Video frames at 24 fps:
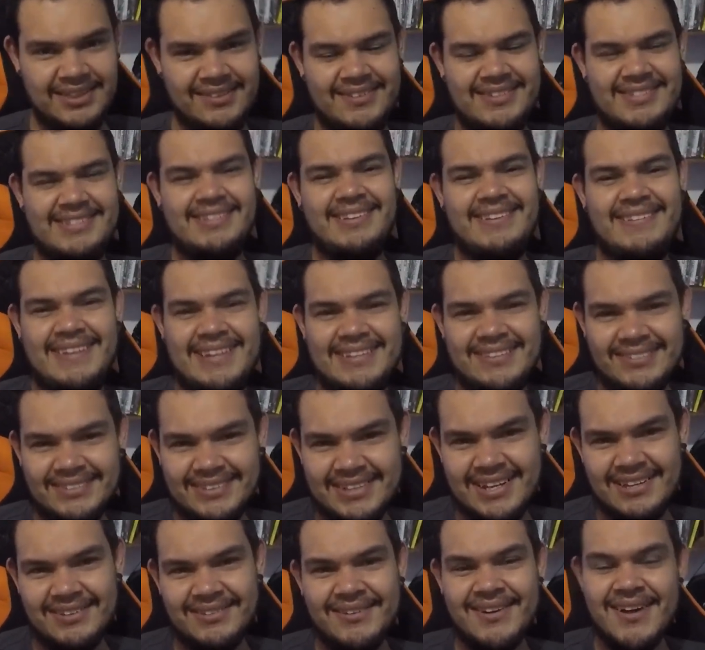no sé si lo habrán
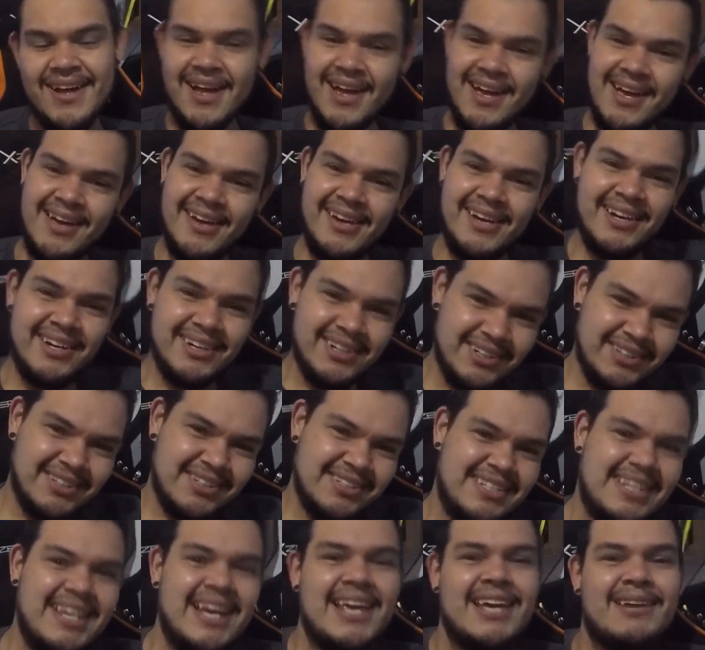notado, cuando no
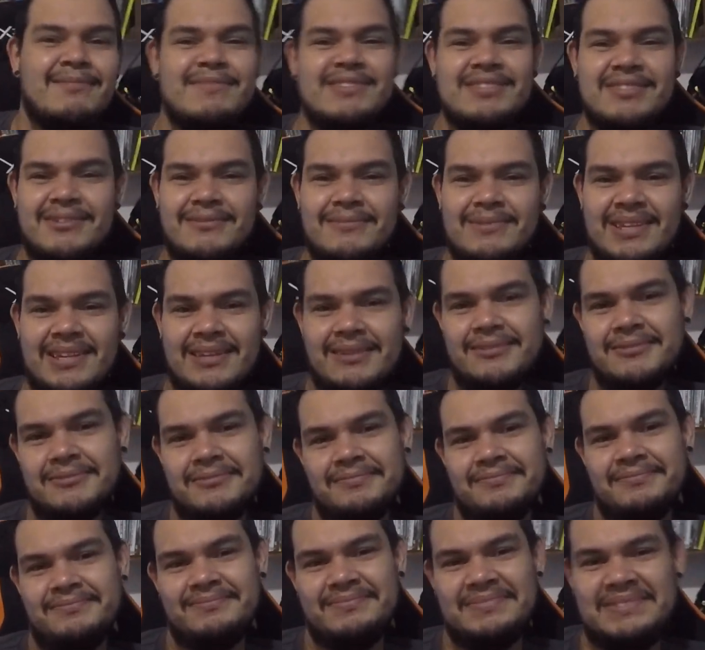sé si hayan visto el video,
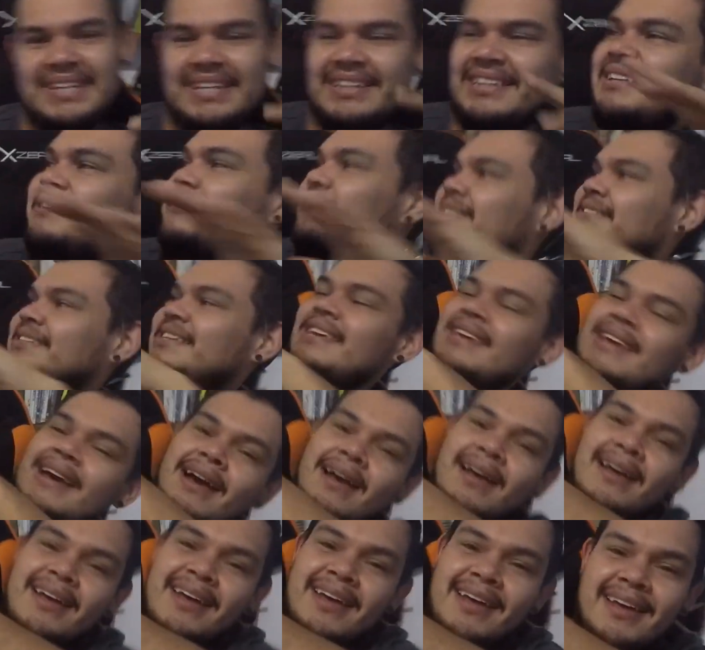ya tengo silla,
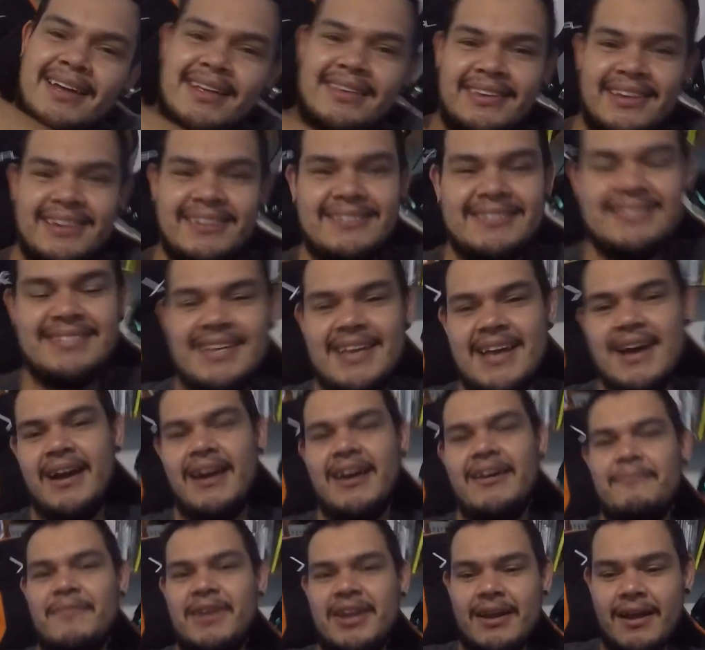tengo silla
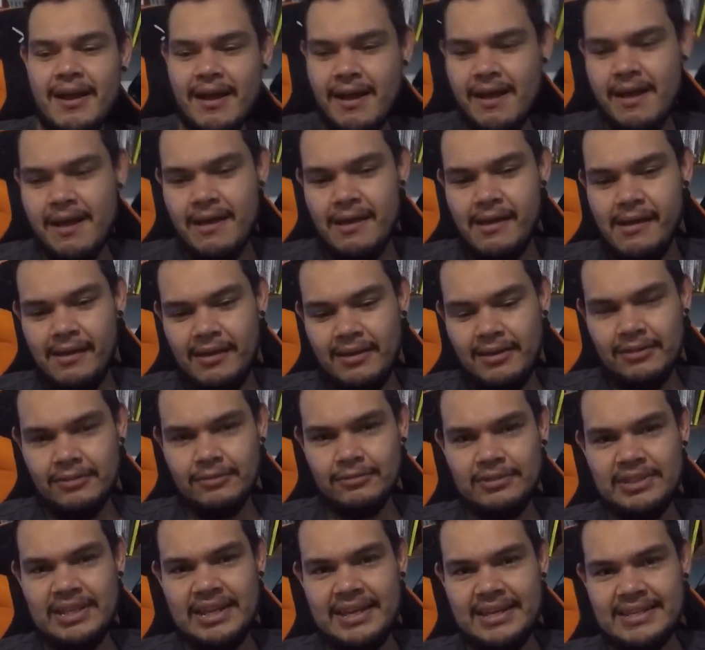gamer
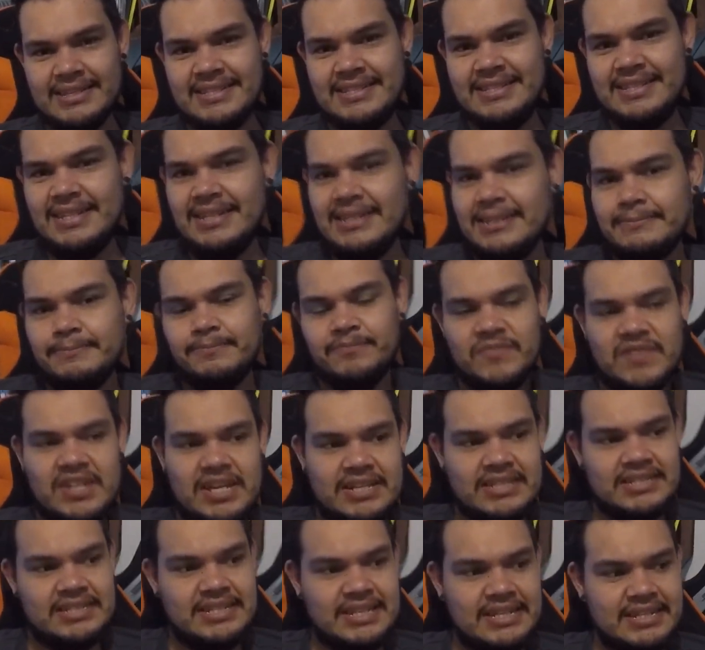una exil,
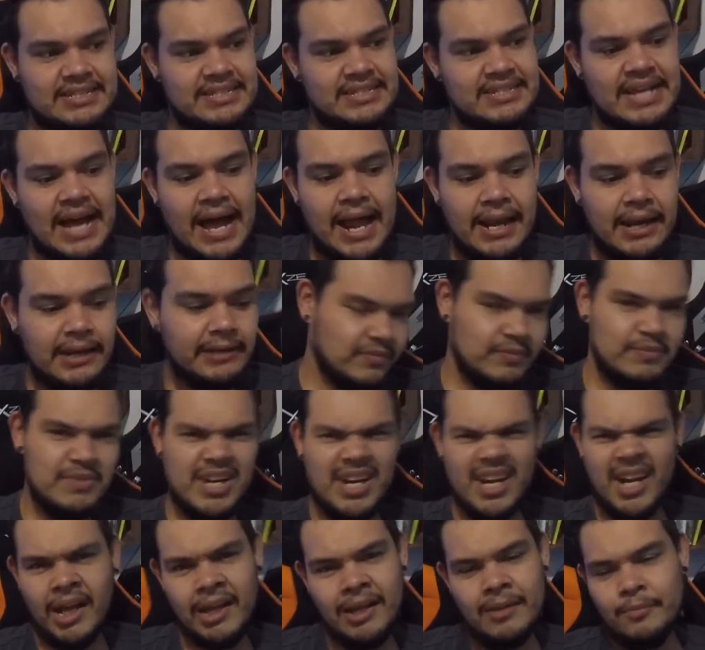exexal. Me
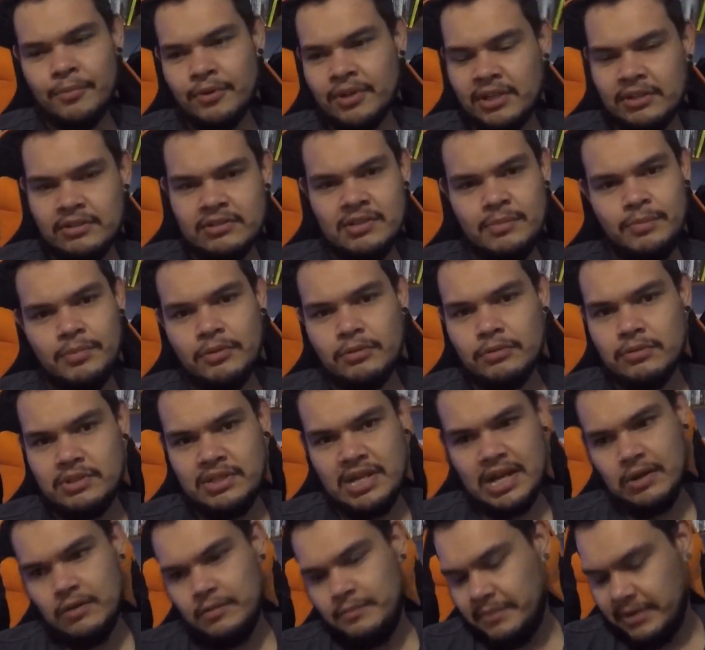regañan porque no sé
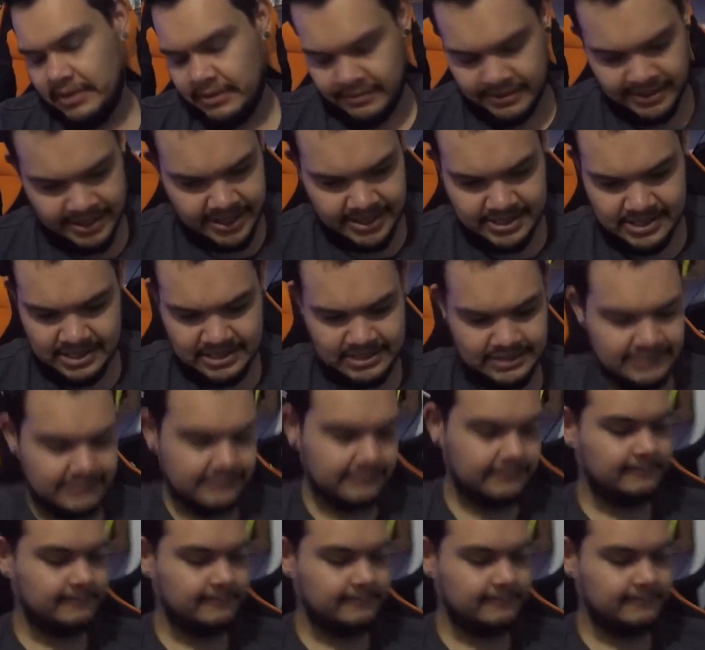pronunciar, pero eso es.